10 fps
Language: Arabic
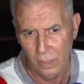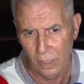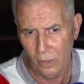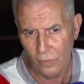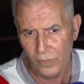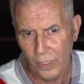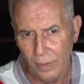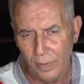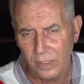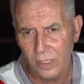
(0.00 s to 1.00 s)
نحن في
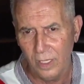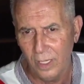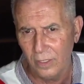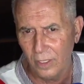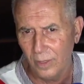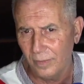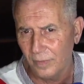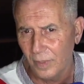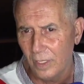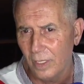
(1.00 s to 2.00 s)
امس الحاجه
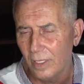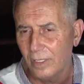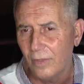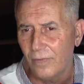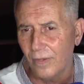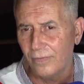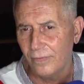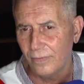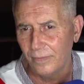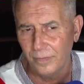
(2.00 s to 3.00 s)

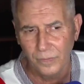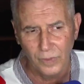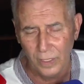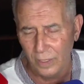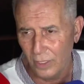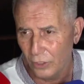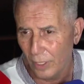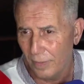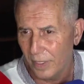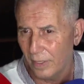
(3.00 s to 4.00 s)
للالتفاف
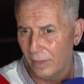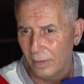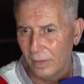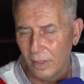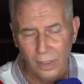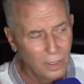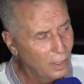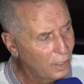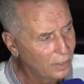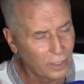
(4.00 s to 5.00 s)
ايجابيا
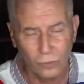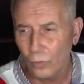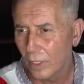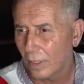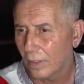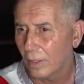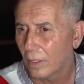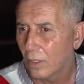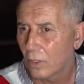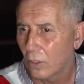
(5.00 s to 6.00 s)
لتطوير
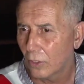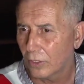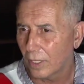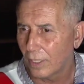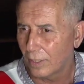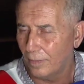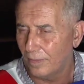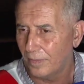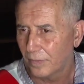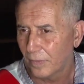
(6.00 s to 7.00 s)
كره القدم
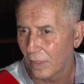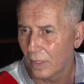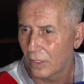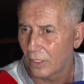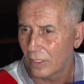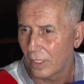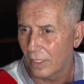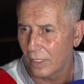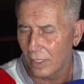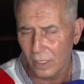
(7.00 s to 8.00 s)

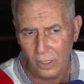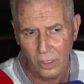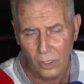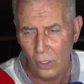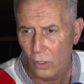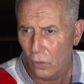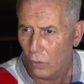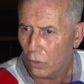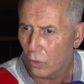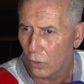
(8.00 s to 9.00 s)
الجزائريه
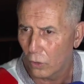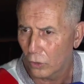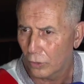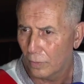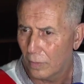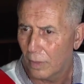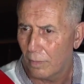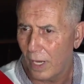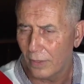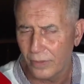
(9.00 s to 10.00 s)
والخروج من
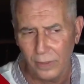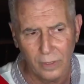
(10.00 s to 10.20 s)
بعض